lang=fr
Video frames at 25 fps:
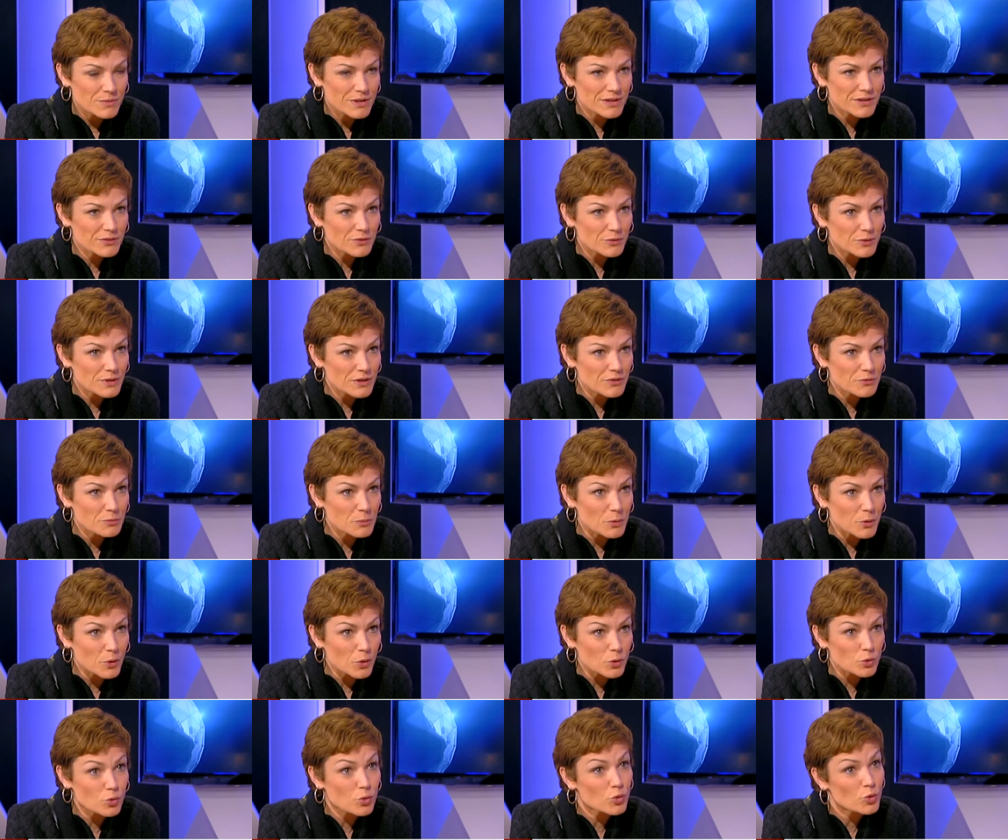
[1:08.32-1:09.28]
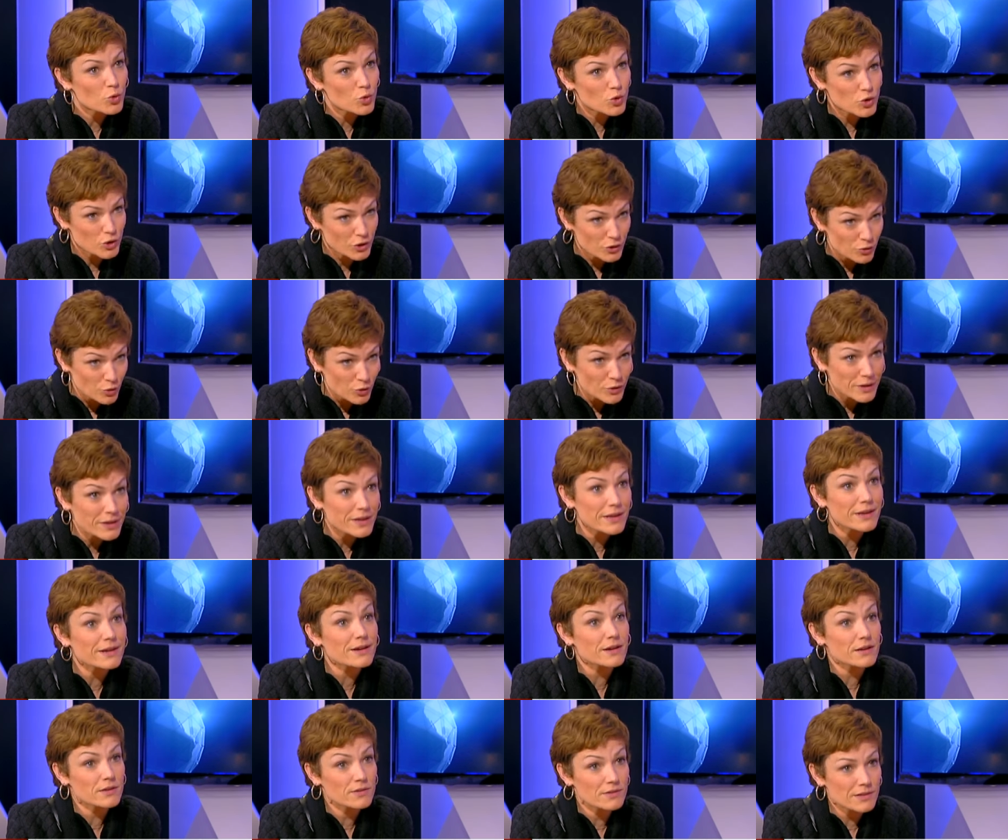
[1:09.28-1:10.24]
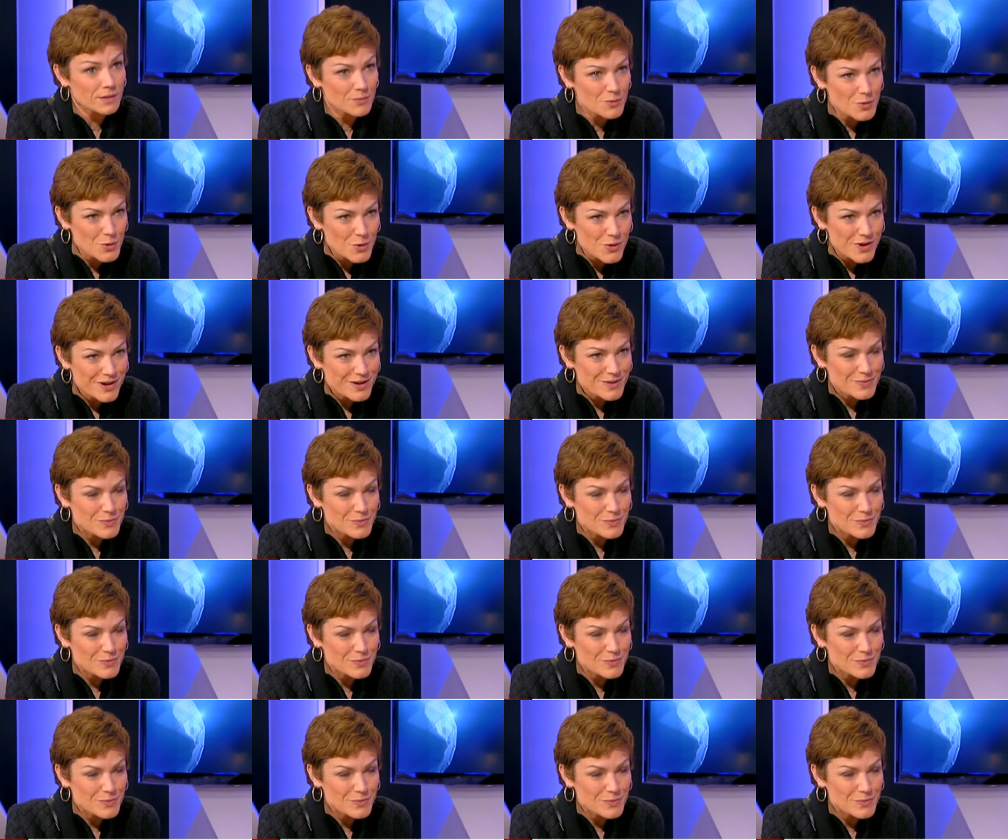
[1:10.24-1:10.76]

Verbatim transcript: ministre des Sports. Donc j'ai donné et récemment